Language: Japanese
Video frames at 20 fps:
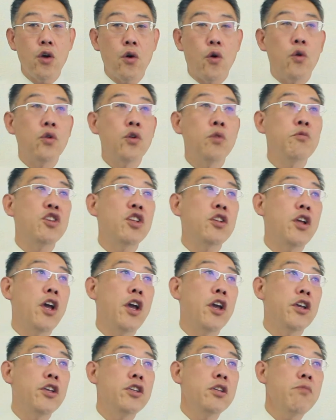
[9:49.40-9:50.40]
この店
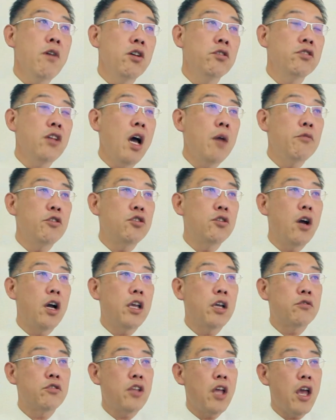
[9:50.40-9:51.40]
で一番サービスが
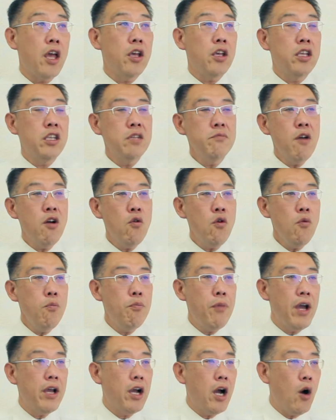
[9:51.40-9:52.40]
いいくて一番
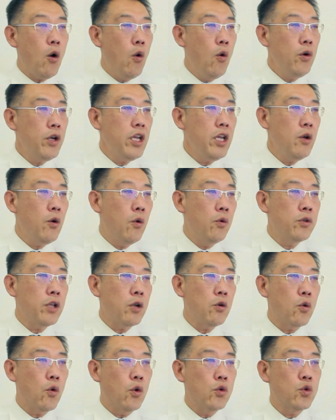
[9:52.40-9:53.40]
おっぱいが大きい
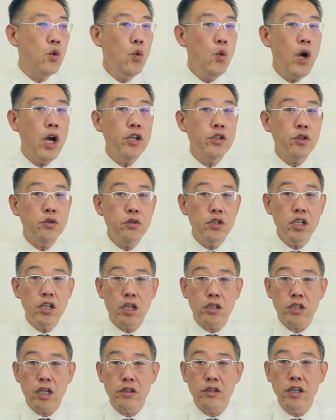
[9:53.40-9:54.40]
女の子を紹介してくれるん
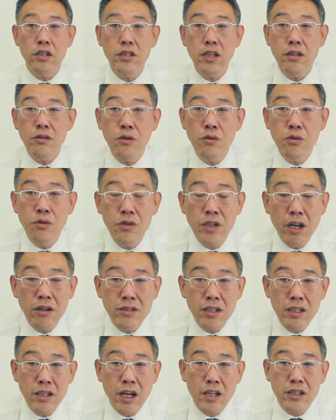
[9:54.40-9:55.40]
だったら、絶対そのお
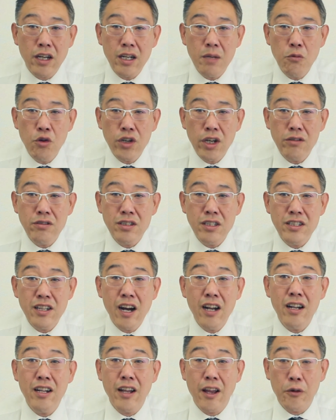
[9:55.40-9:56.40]
客さんなんか誰もお客作り
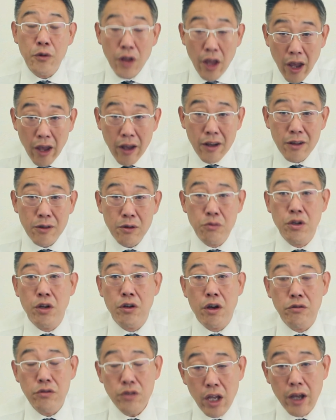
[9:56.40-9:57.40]
たがらないよね。そんな
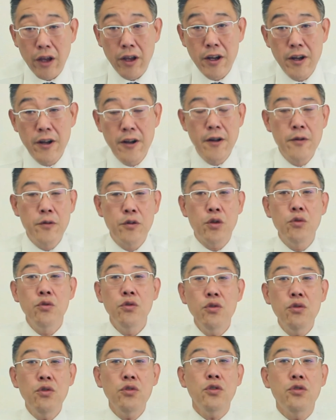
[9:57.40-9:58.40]
結構ね、そ
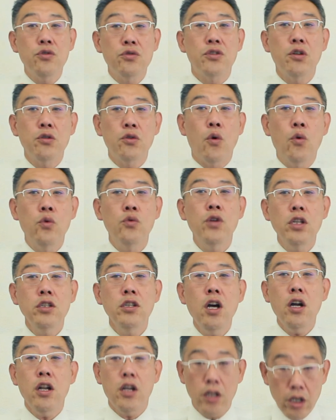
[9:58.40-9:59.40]
ういうこと言ってると同じ
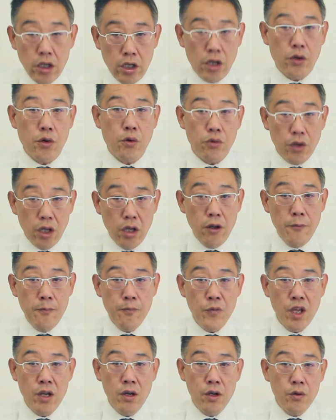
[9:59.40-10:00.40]
だからね、結局
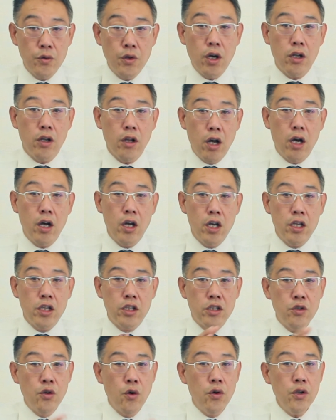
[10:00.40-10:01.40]
ね。だか
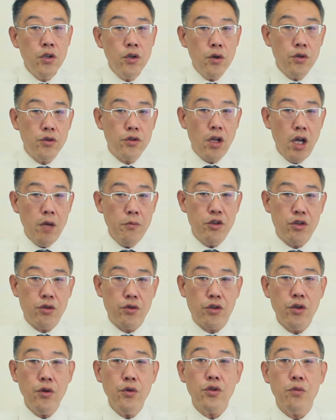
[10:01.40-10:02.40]
らより良いサービス
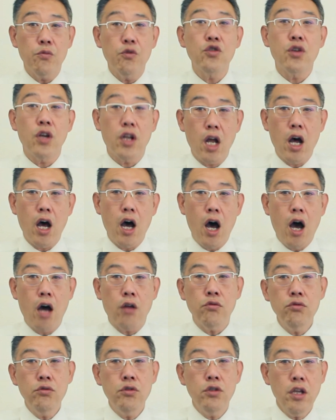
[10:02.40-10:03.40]
受けようと思ったら、あ
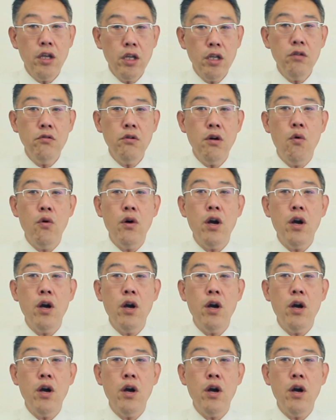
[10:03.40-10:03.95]
る程度はお